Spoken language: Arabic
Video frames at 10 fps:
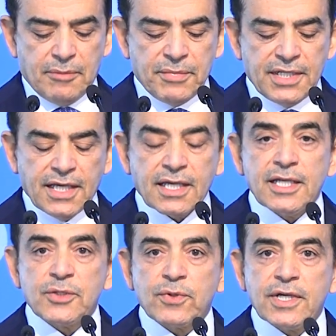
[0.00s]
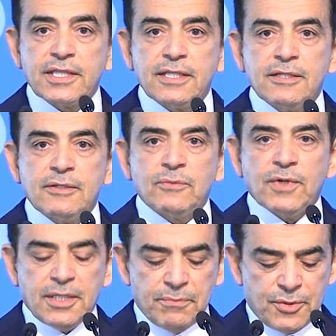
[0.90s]
من أغنى تراث
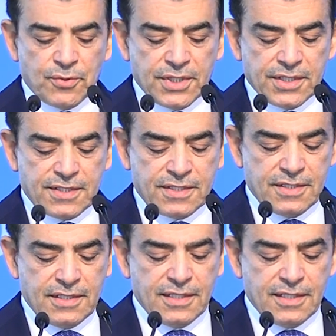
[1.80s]
وأهم تراث